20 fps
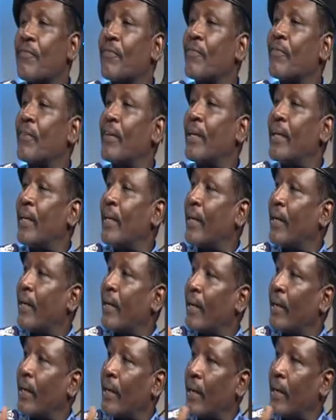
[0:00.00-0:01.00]

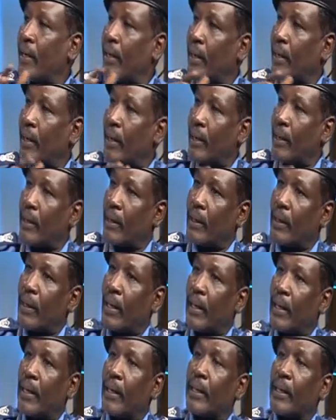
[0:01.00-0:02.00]
الكوارث
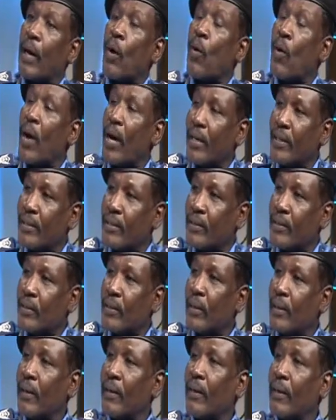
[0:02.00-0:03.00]
هو طبيب الاسنان
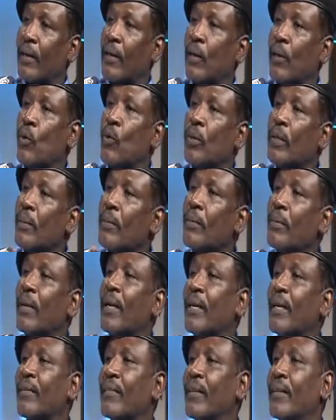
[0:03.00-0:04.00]
وبصفه
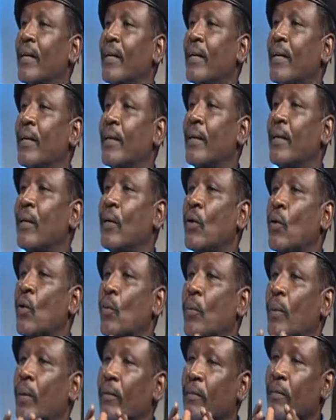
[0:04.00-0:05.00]
اخص اللي هو طبيب
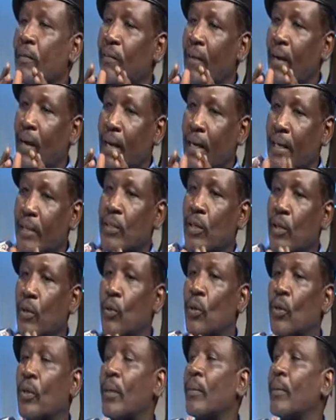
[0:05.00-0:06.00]
الاسنان الجنائي
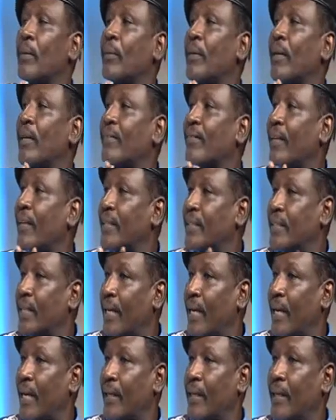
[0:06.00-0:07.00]
نحن بنلقى
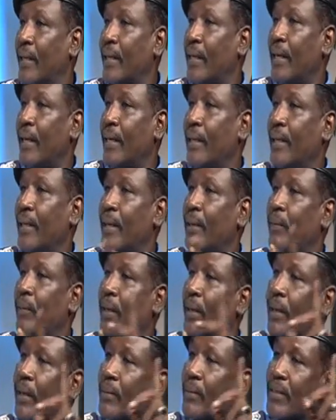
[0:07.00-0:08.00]
مثلا من
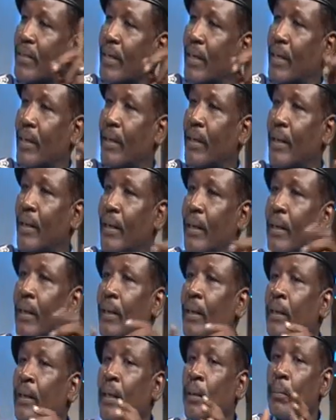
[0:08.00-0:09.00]
خلال الاسنان نتعرف
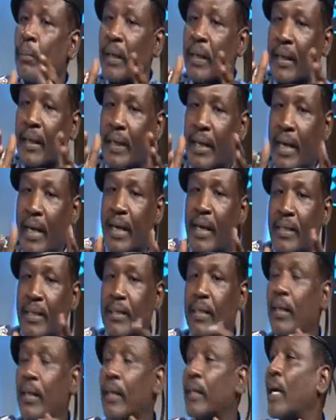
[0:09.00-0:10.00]
على على
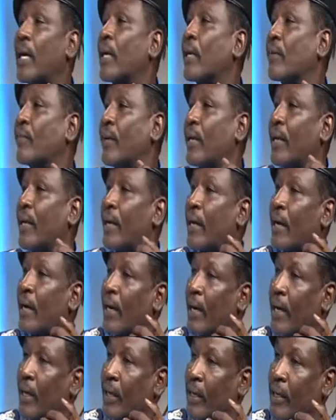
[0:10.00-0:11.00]
الرجل على
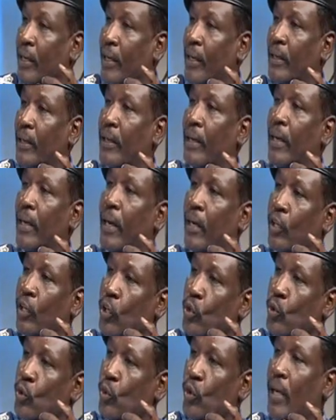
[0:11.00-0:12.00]
المراه على
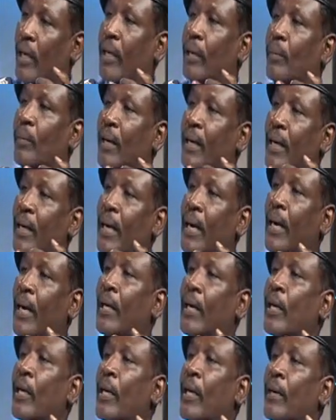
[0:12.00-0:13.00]
العرق بتاعه على
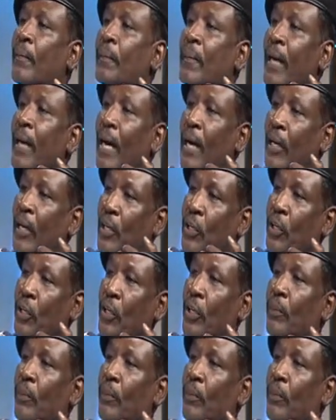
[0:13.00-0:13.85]
اللون على بينت...